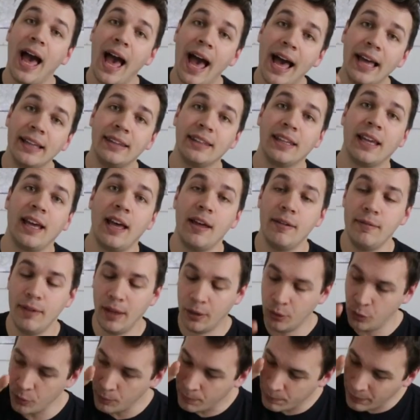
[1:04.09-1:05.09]
à
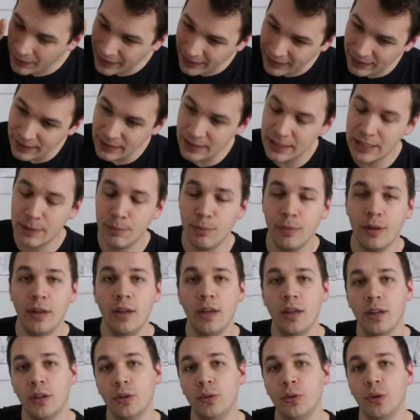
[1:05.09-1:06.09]
travers le prisme
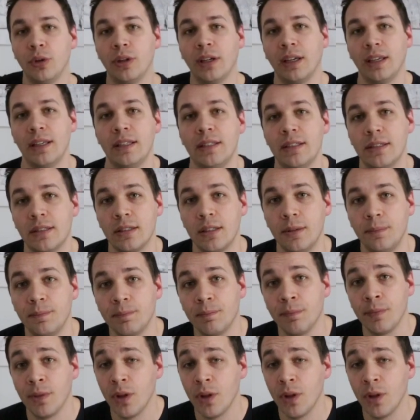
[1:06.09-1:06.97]
de Christ.